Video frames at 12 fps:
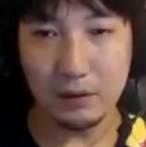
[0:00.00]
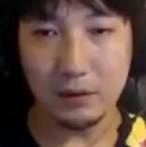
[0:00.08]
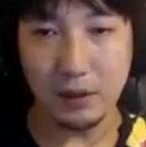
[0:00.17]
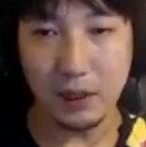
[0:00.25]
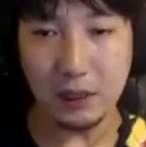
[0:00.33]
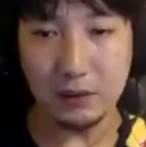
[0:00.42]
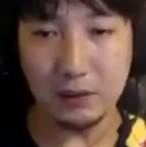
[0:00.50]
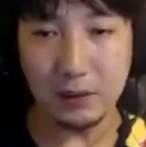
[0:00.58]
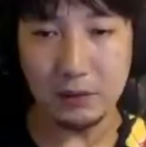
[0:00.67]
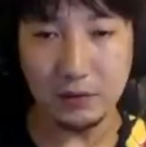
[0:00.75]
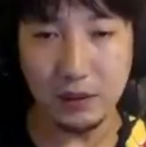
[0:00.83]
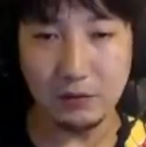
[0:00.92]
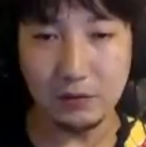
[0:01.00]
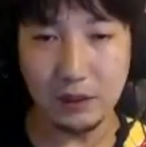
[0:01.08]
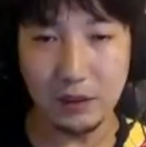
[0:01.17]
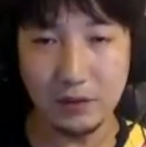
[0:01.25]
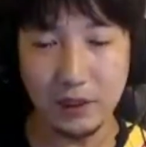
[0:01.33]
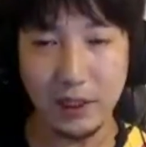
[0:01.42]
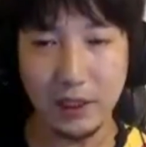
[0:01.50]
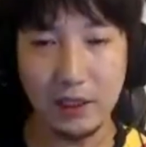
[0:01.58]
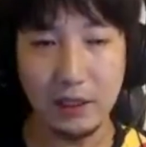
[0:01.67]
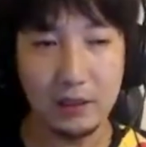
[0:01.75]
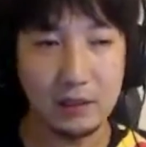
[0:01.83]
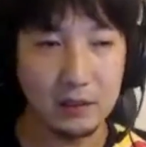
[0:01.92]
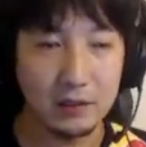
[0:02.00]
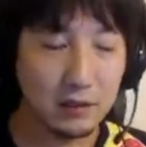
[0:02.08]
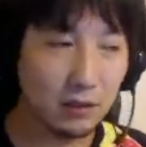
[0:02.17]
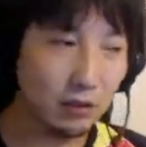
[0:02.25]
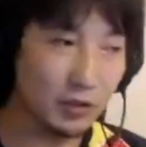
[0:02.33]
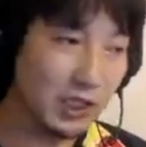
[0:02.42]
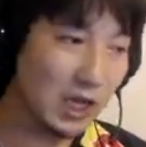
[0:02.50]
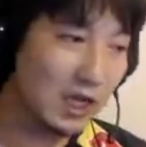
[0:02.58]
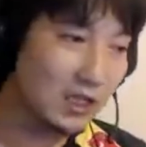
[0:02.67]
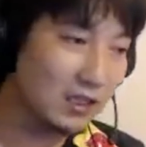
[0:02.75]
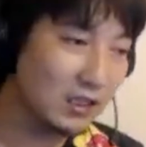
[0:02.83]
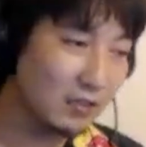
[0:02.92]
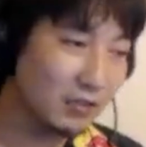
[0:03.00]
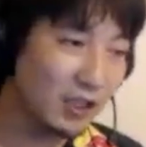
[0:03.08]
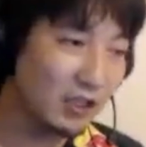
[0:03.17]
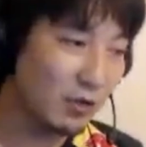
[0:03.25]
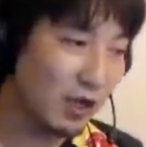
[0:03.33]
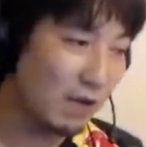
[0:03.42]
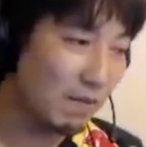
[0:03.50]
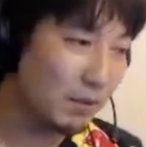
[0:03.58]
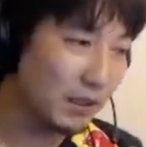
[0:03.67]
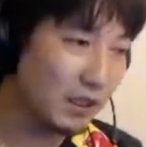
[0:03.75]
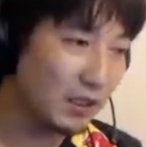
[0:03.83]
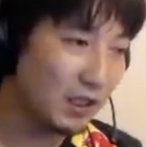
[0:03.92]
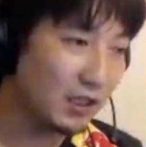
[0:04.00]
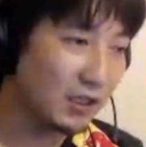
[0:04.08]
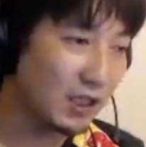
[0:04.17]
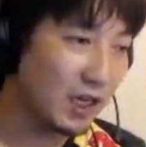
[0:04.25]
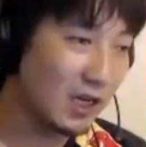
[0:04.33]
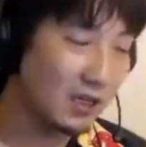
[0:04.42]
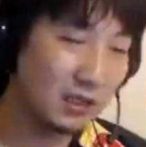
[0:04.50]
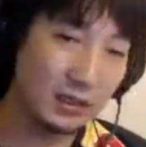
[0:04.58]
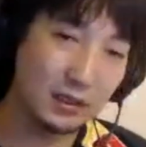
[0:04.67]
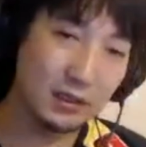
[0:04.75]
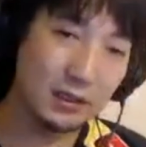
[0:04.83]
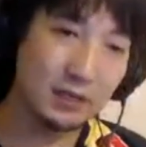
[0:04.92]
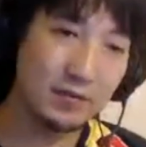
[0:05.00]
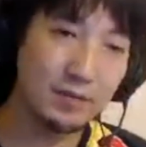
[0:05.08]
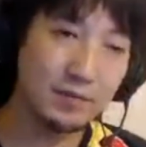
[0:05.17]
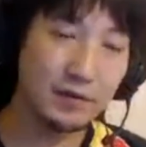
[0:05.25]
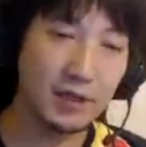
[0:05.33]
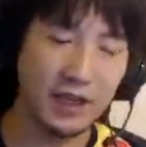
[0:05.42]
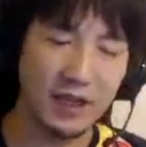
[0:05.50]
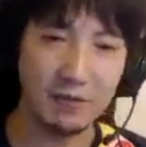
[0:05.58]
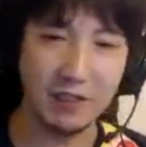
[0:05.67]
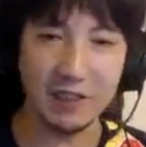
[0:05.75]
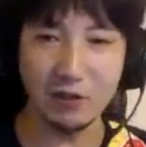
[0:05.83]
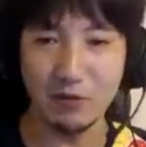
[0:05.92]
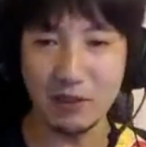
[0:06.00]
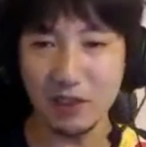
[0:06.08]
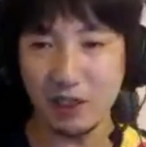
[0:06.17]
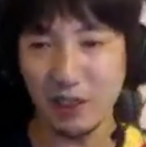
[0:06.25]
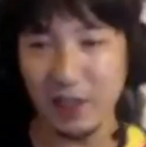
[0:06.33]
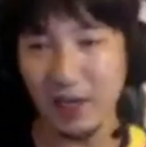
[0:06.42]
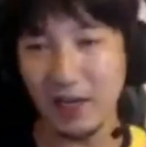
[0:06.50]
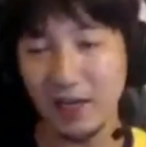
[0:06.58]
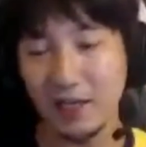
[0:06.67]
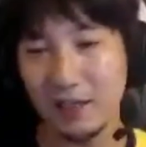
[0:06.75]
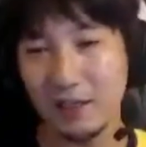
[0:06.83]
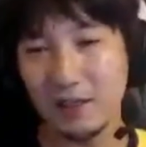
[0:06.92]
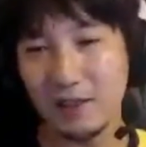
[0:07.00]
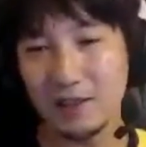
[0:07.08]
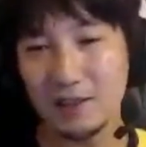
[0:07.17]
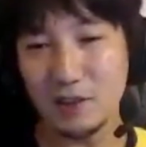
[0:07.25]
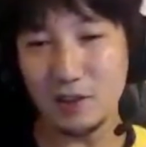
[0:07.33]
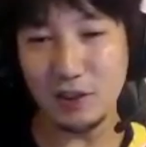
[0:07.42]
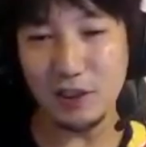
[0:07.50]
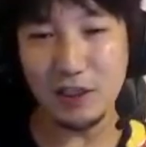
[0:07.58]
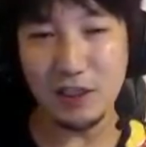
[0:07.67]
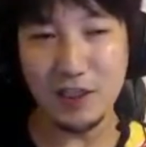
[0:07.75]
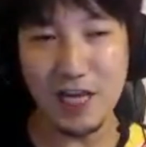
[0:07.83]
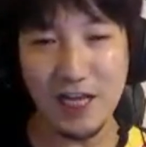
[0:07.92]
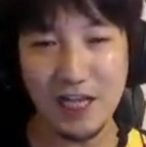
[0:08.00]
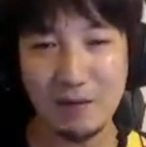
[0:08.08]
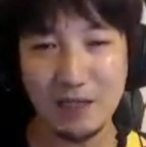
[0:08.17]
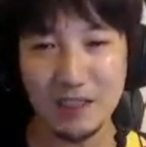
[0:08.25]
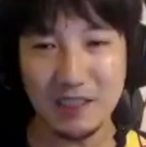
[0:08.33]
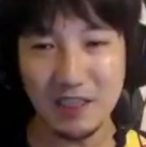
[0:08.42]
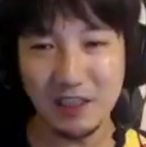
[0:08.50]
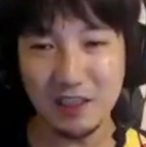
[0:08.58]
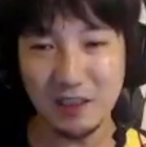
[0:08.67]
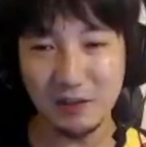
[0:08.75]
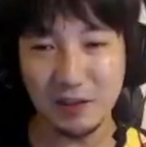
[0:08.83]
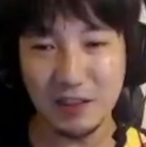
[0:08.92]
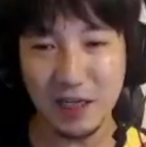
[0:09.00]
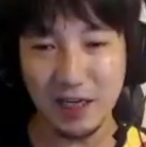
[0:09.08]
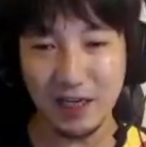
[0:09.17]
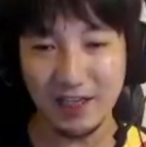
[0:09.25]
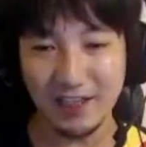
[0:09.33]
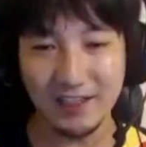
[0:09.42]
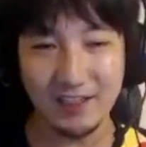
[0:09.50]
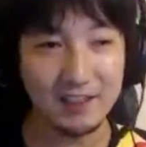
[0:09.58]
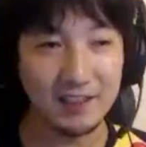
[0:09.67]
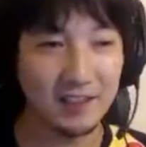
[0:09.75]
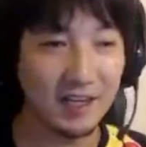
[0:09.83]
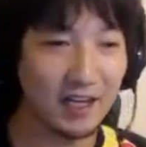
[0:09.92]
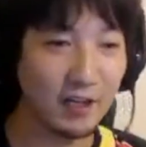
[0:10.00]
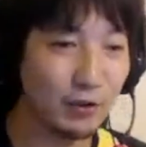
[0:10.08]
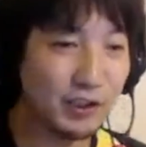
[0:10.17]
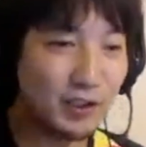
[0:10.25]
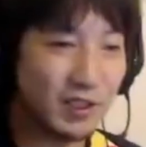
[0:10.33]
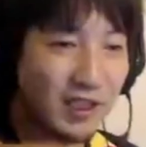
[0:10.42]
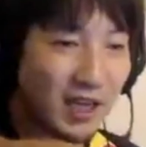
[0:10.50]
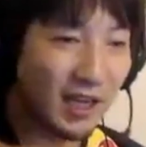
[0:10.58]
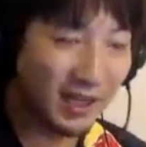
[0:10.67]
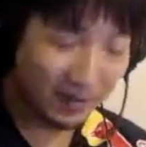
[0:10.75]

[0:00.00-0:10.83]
立ってくらうでこのしゃがんでくらうも完璧にできたらはい皆さんお待ちかね次に斜め下に入れてくださいはいこうしてください